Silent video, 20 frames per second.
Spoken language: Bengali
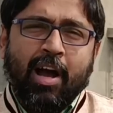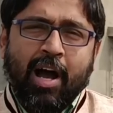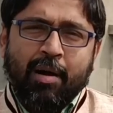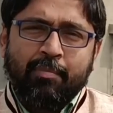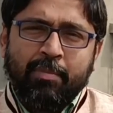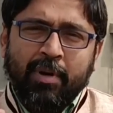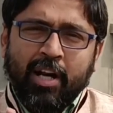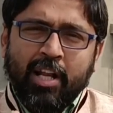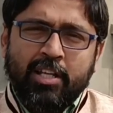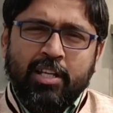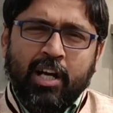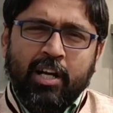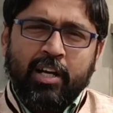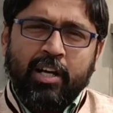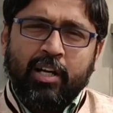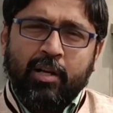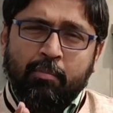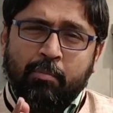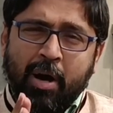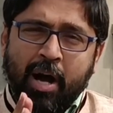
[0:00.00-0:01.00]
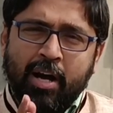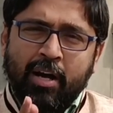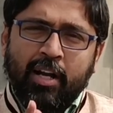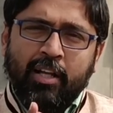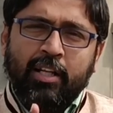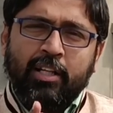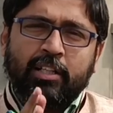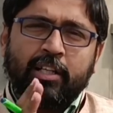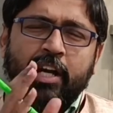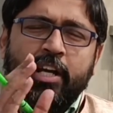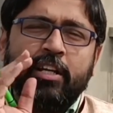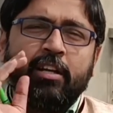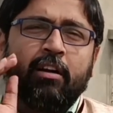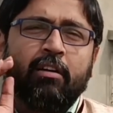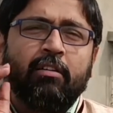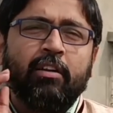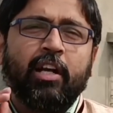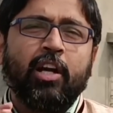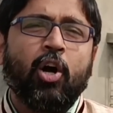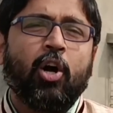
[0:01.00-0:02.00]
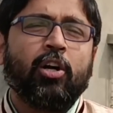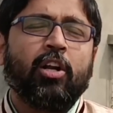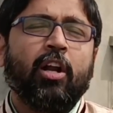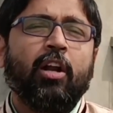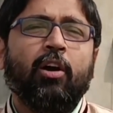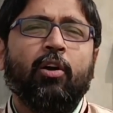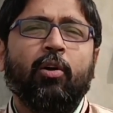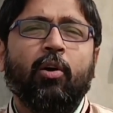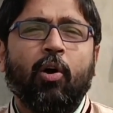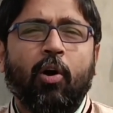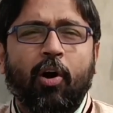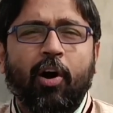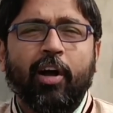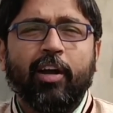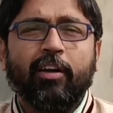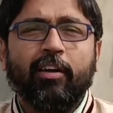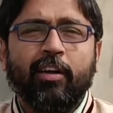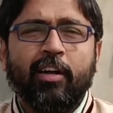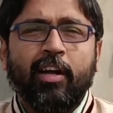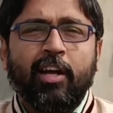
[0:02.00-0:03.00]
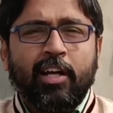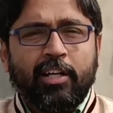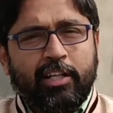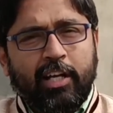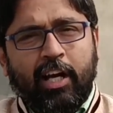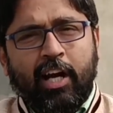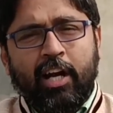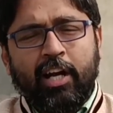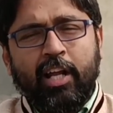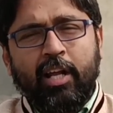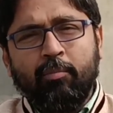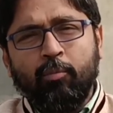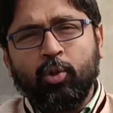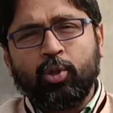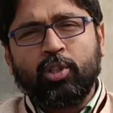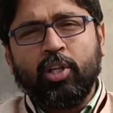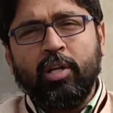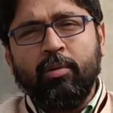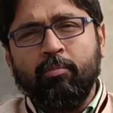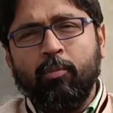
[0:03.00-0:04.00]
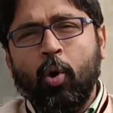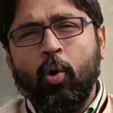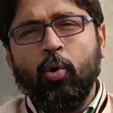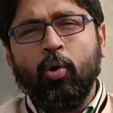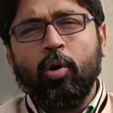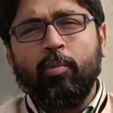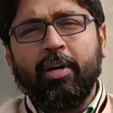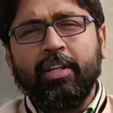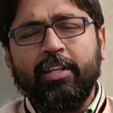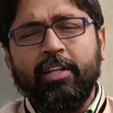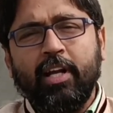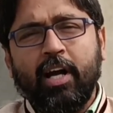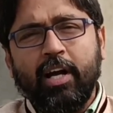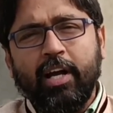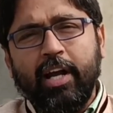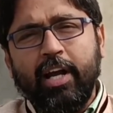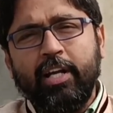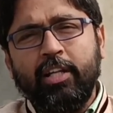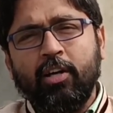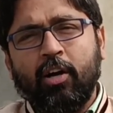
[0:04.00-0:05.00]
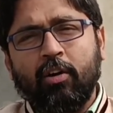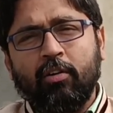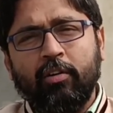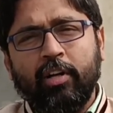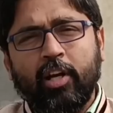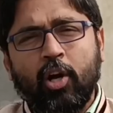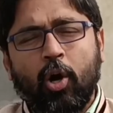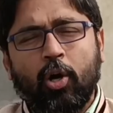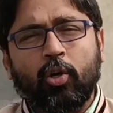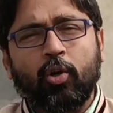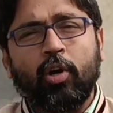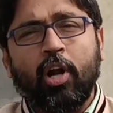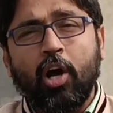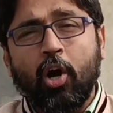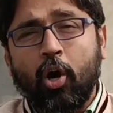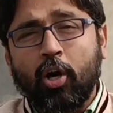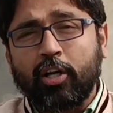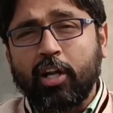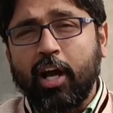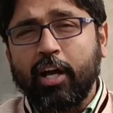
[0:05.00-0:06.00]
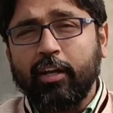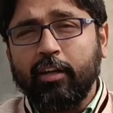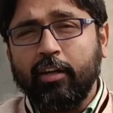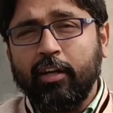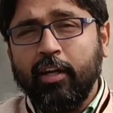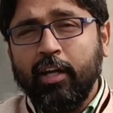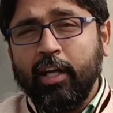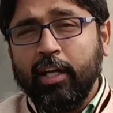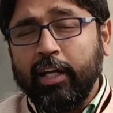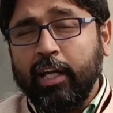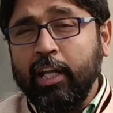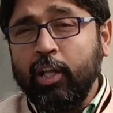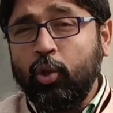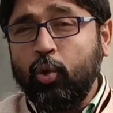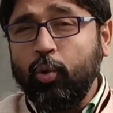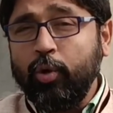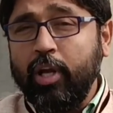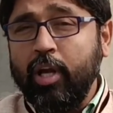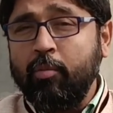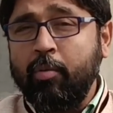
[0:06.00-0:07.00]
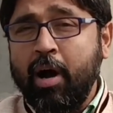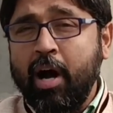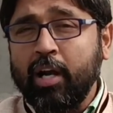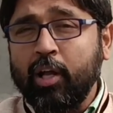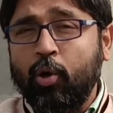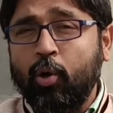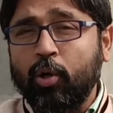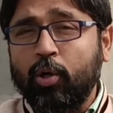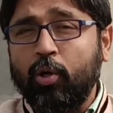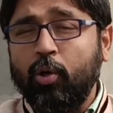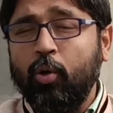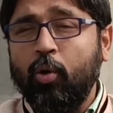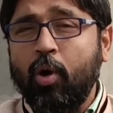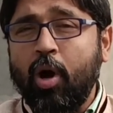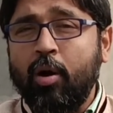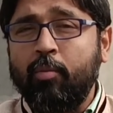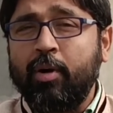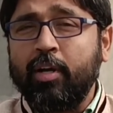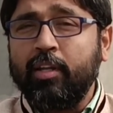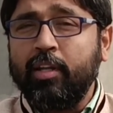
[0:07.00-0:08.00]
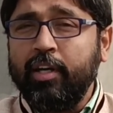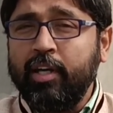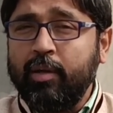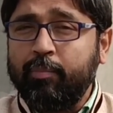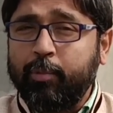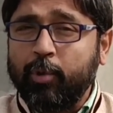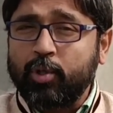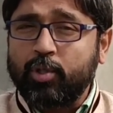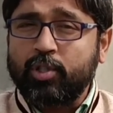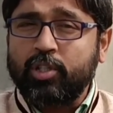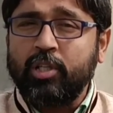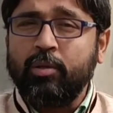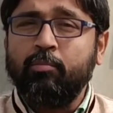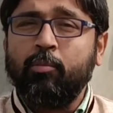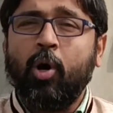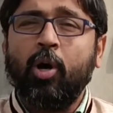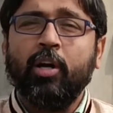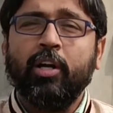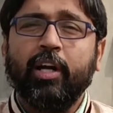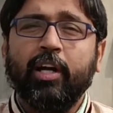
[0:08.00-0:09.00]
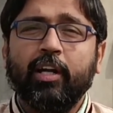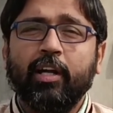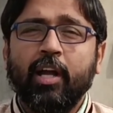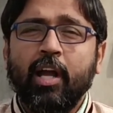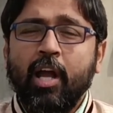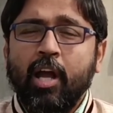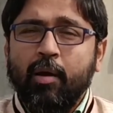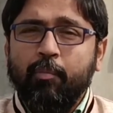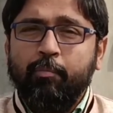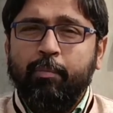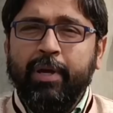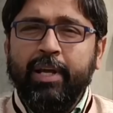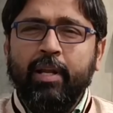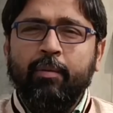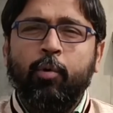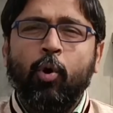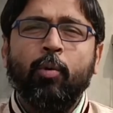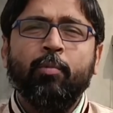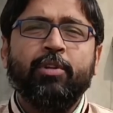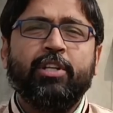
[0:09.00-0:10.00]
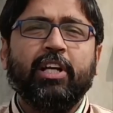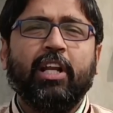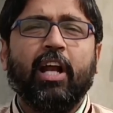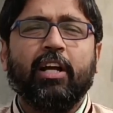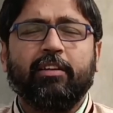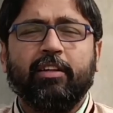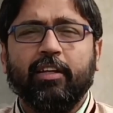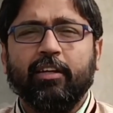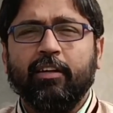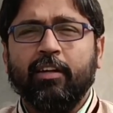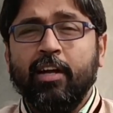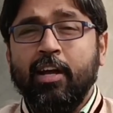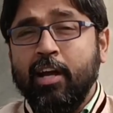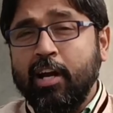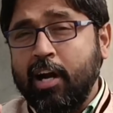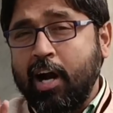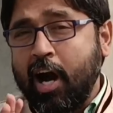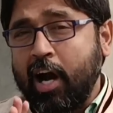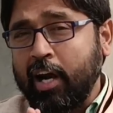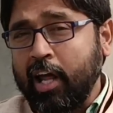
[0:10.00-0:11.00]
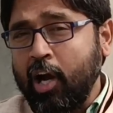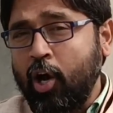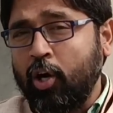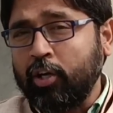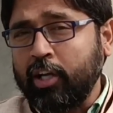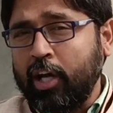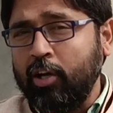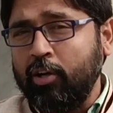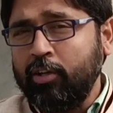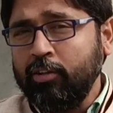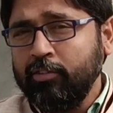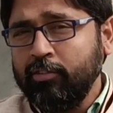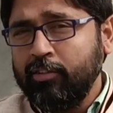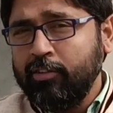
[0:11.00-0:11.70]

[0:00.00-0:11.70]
আপনারা জানেন বাংলাদেশে এই ধরনের ঘটনাগুলো হয় সেখানে মুসলিম মৌলবাদীরা এই ধরনের ঘটনা ঘটায় কিন্তু এবার ঘটল আমাদের পশ্চিমবঙ্গে বীরভূম জেলাতে কারা ঘটালো